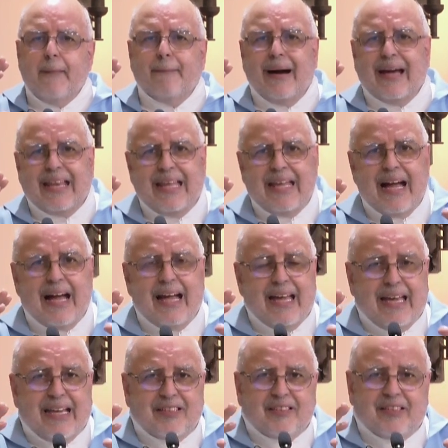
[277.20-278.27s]
María
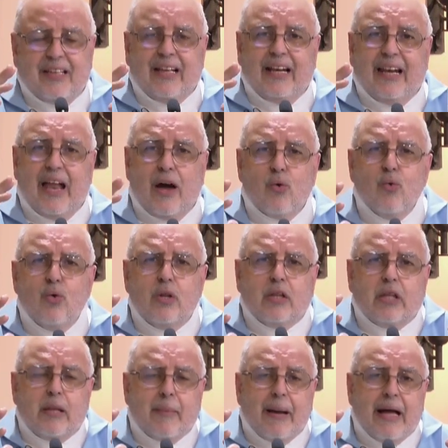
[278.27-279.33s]
es la
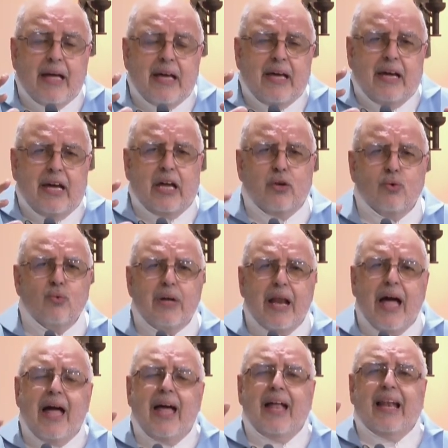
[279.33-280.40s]
última en
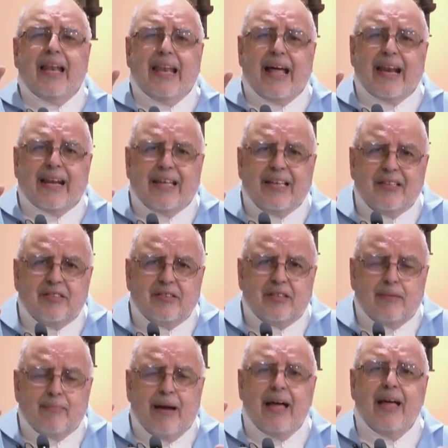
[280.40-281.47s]
una
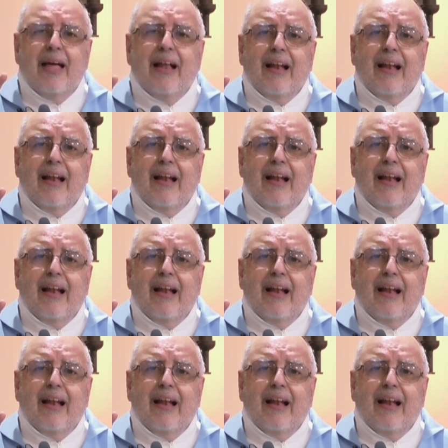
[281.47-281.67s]
larguísima